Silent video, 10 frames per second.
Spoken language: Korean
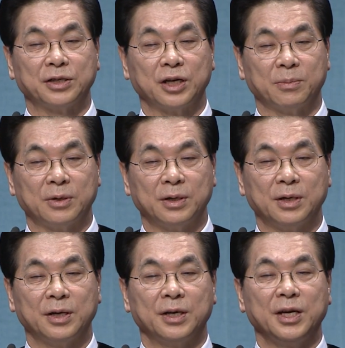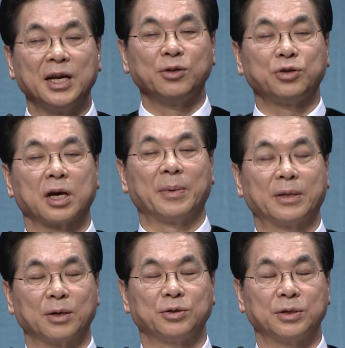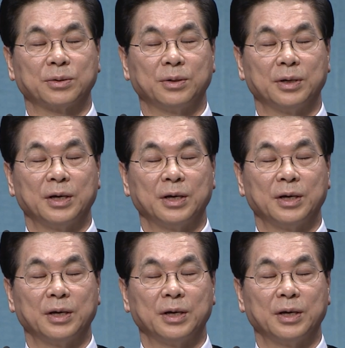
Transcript: 시험을 이길 수 있게 만들어 주시고